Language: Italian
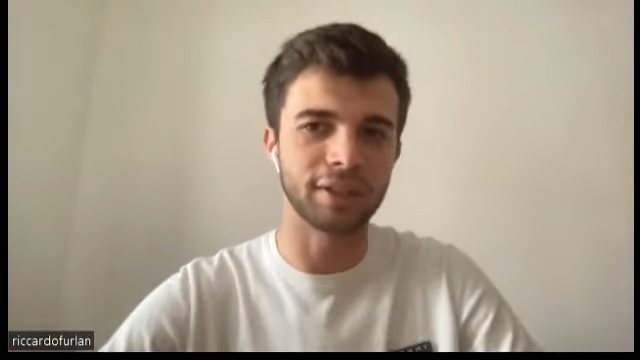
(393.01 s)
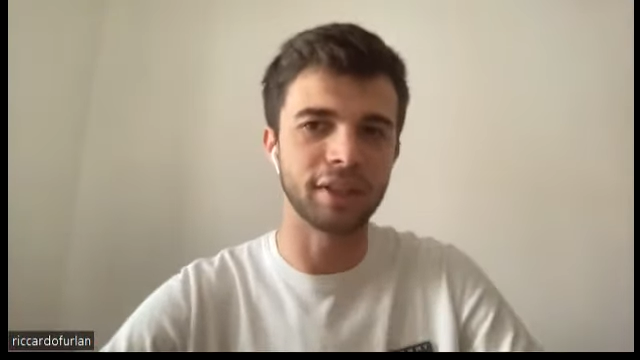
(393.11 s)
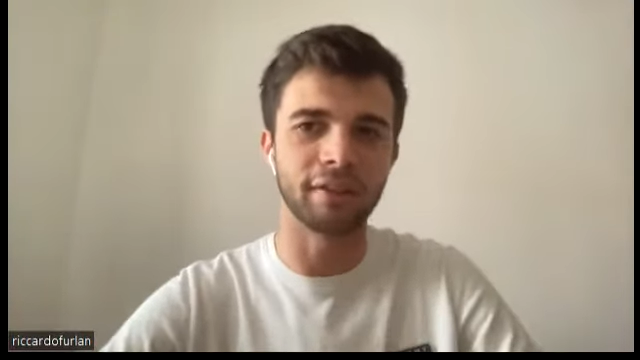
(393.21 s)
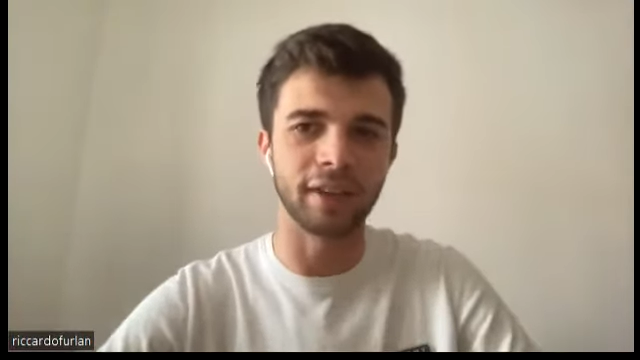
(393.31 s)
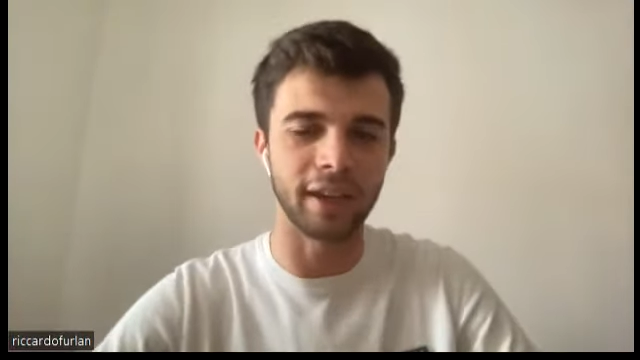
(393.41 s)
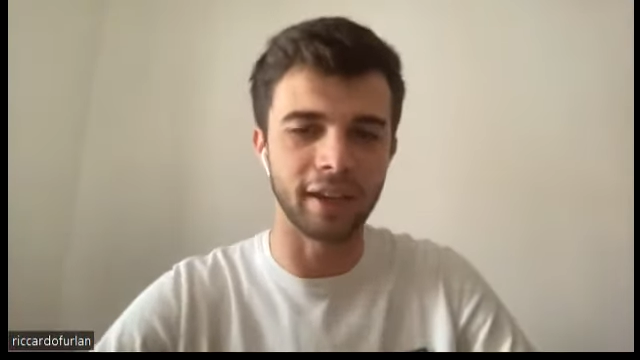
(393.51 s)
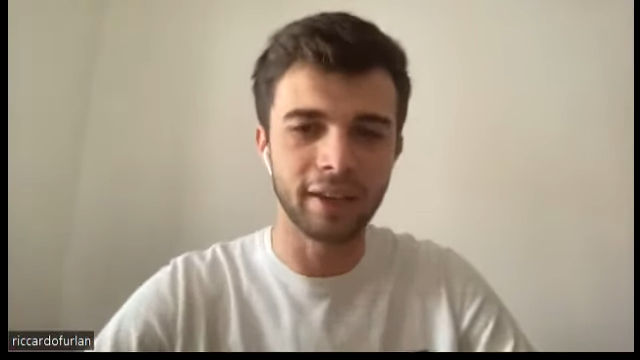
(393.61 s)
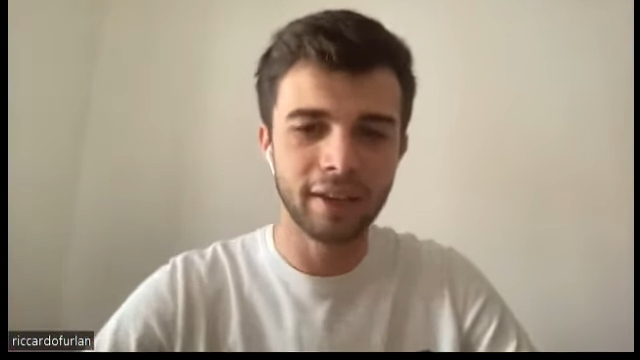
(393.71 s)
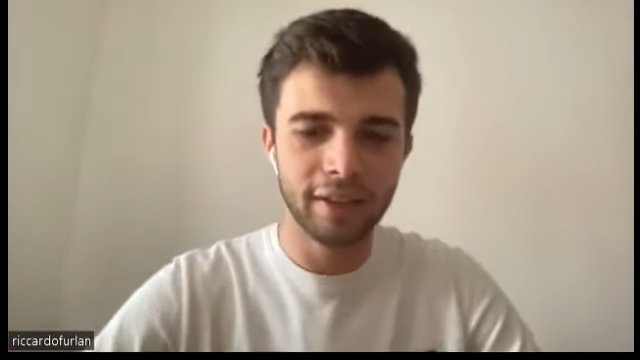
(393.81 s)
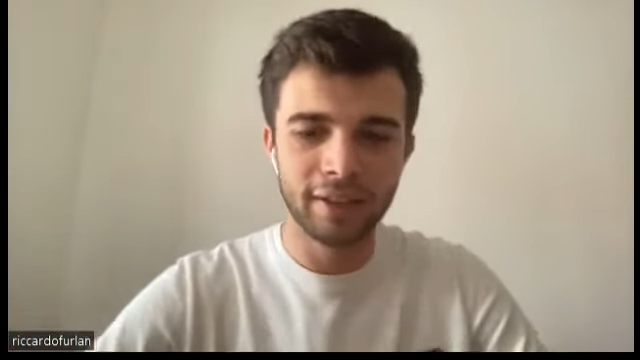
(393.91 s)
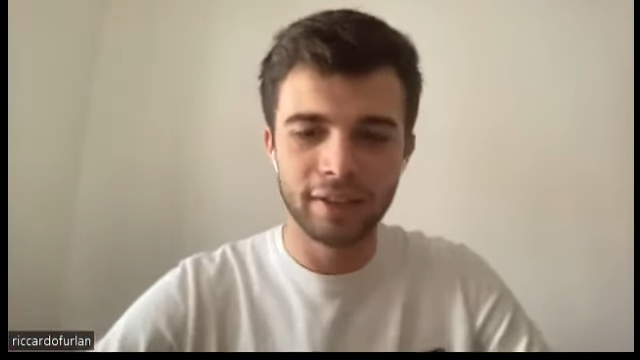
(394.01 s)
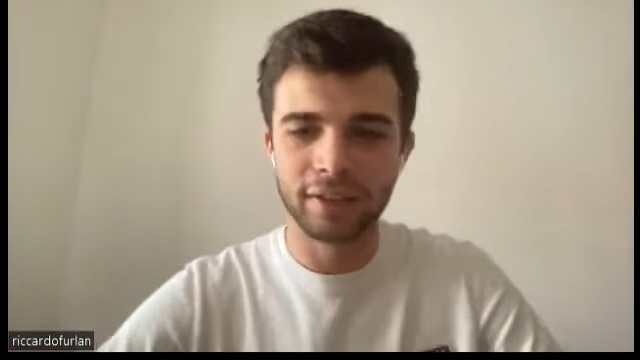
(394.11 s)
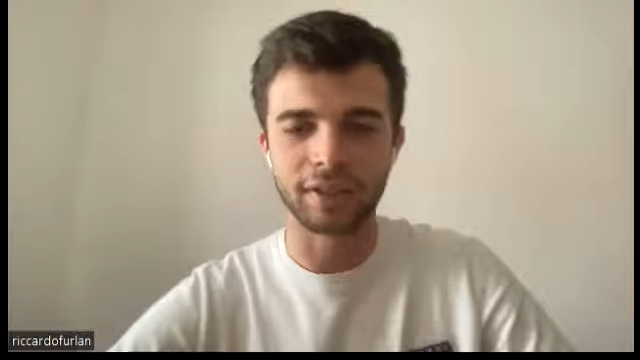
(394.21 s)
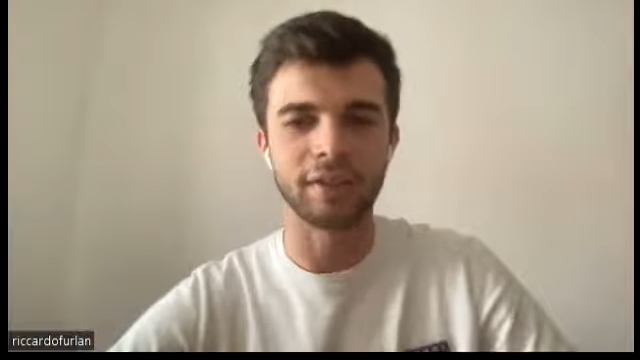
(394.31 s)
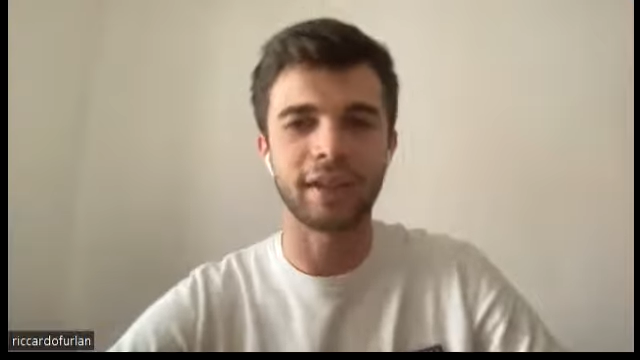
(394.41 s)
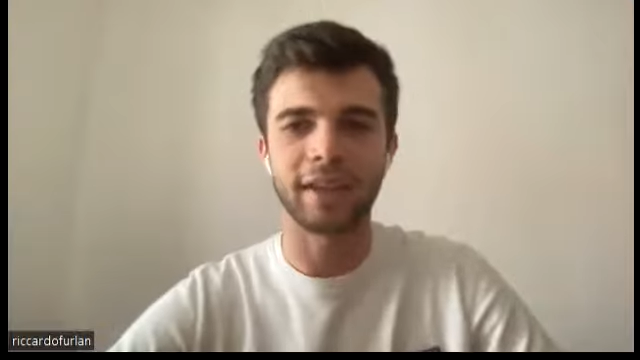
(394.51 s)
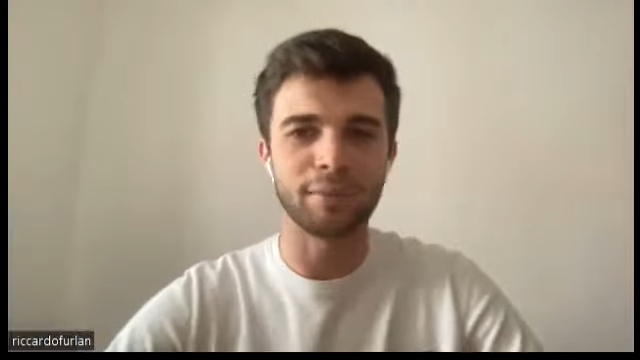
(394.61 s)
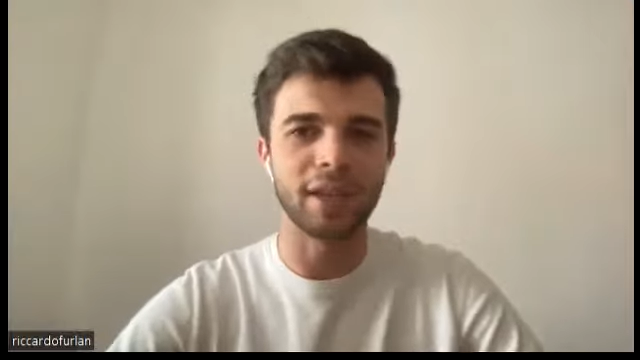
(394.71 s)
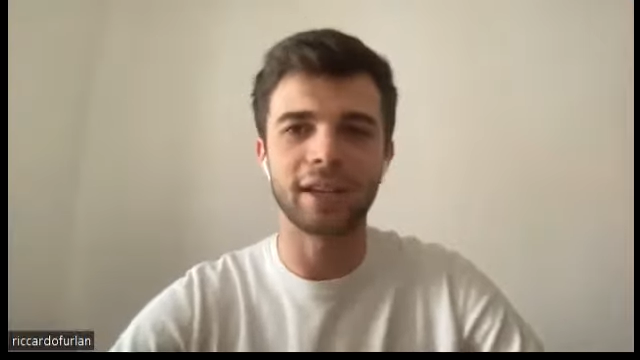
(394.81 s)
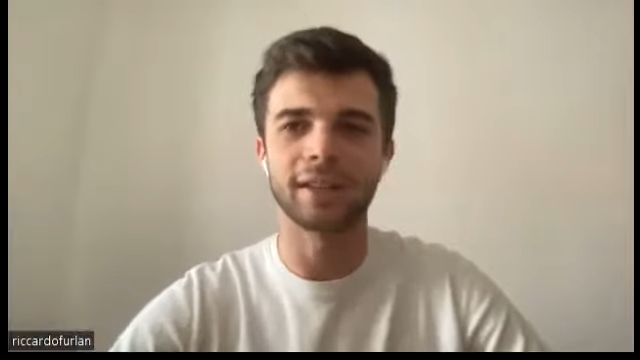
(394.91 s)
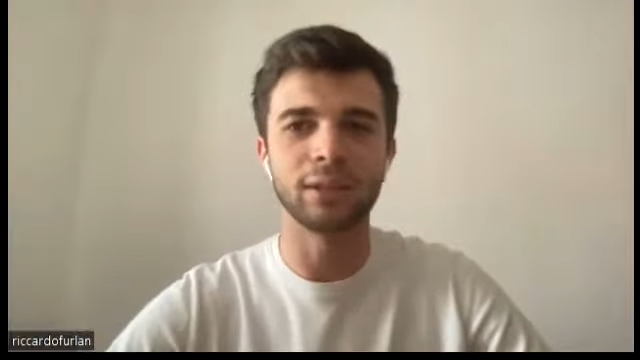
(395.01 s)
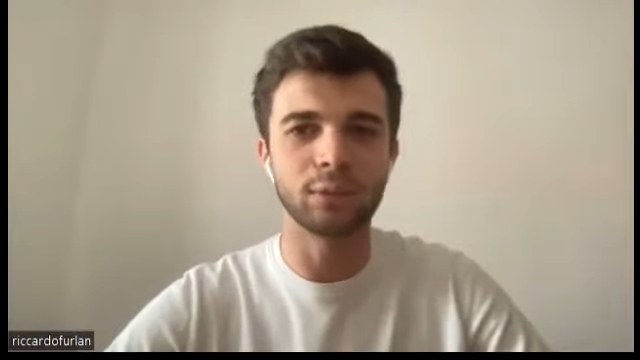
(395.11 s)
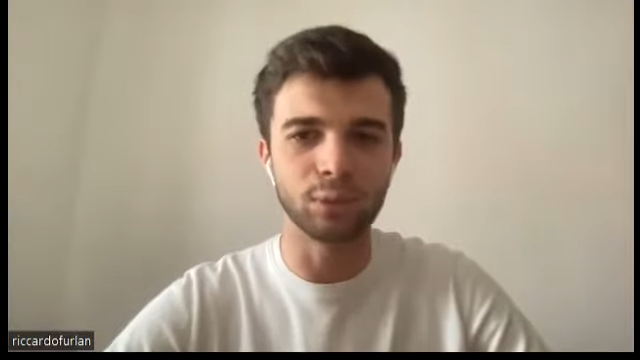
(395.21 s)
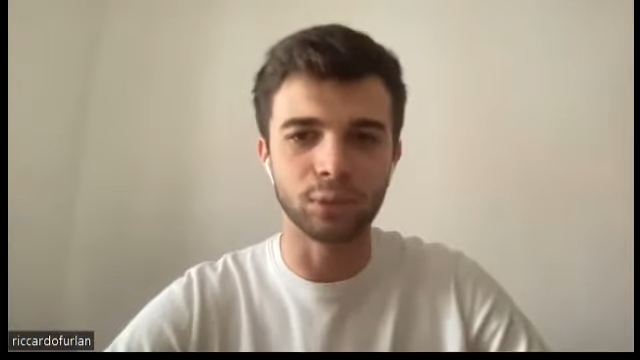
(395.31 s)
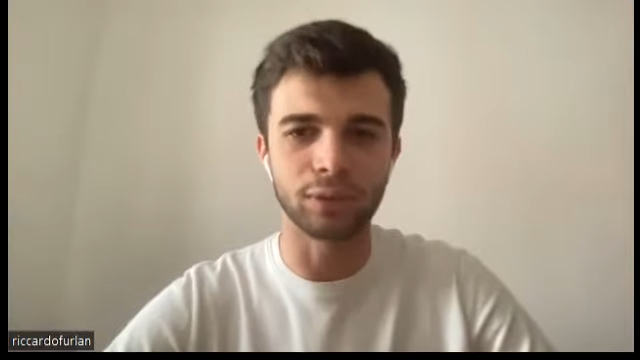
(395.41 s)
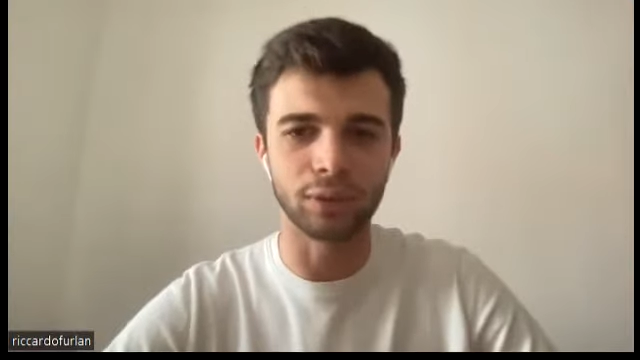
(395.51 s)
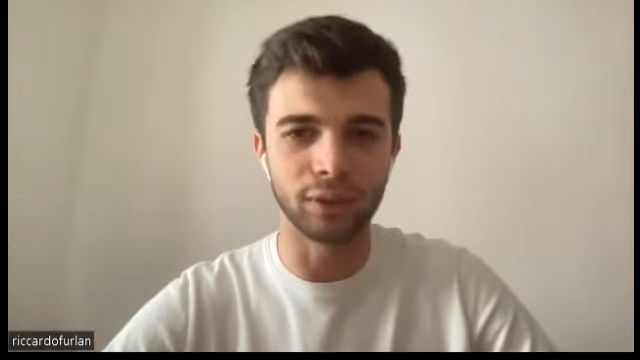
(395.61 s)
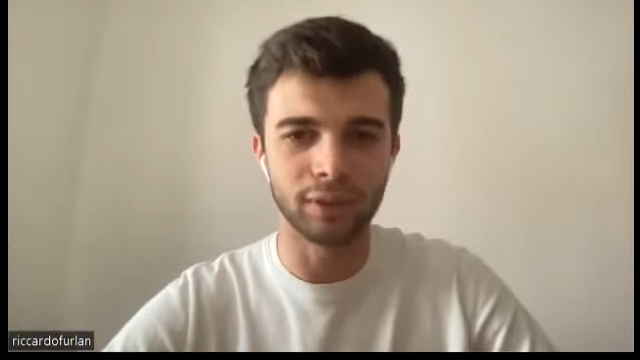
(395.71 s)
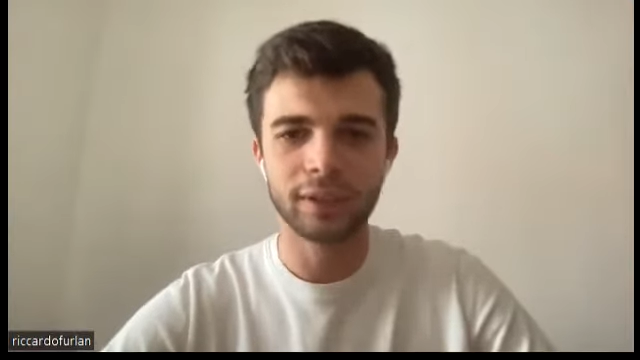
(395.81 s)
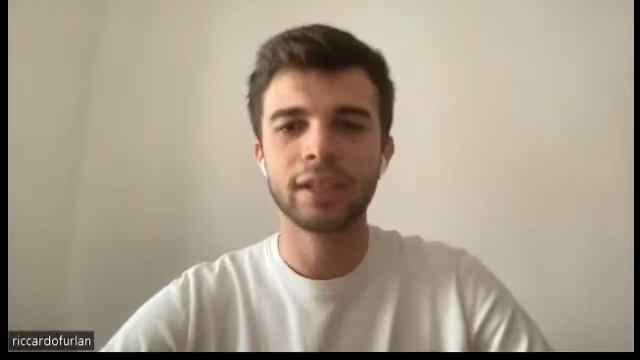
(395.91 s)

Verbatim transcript: si, deve, si deve cambiare del tutto.